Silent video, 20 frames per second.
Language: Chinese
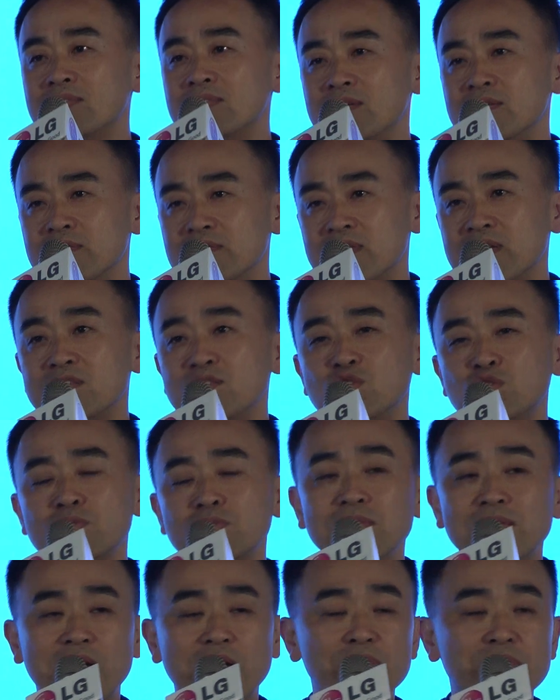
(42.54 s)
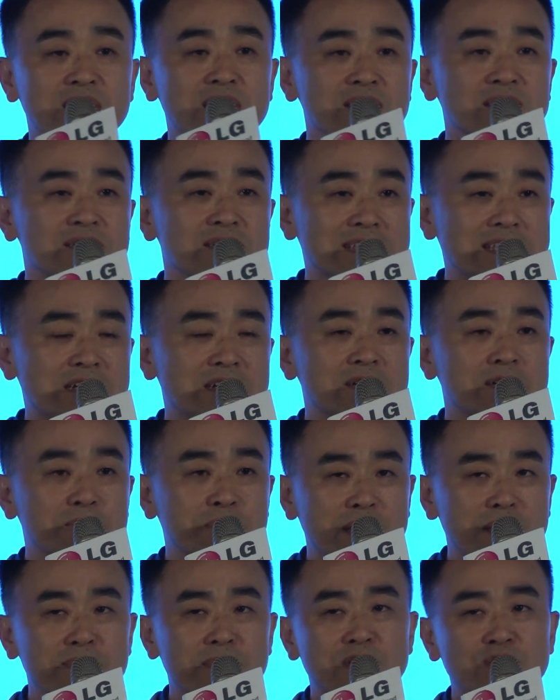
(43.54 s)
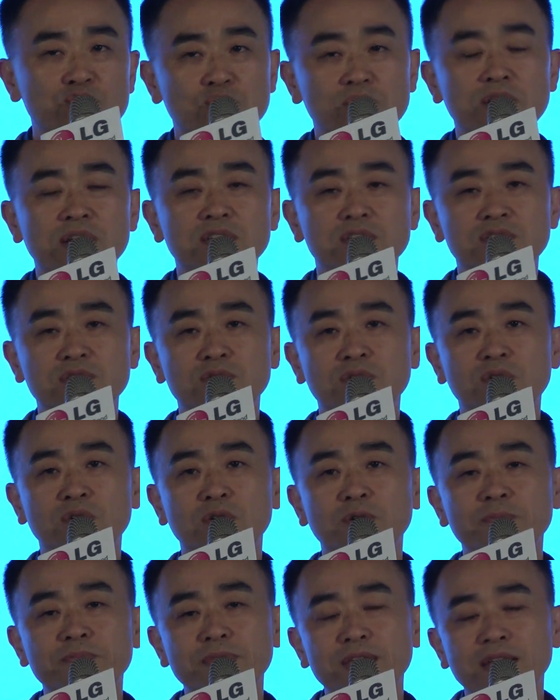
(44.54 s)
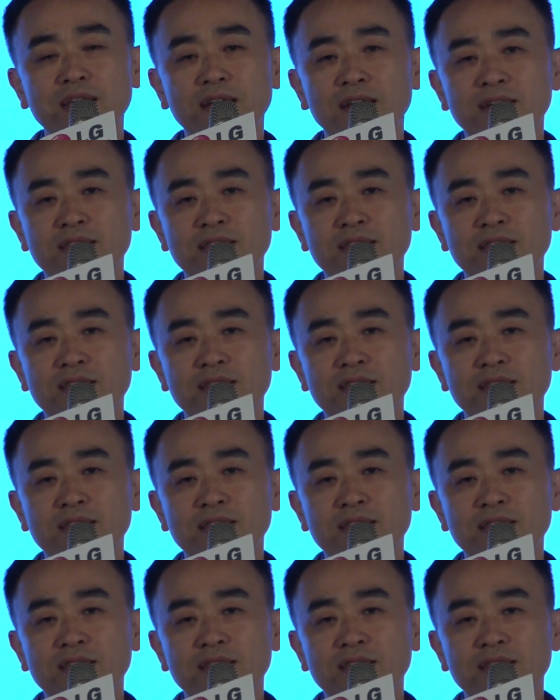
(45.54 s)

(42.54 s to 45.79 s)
民，可以满足消费者需求，并且十月起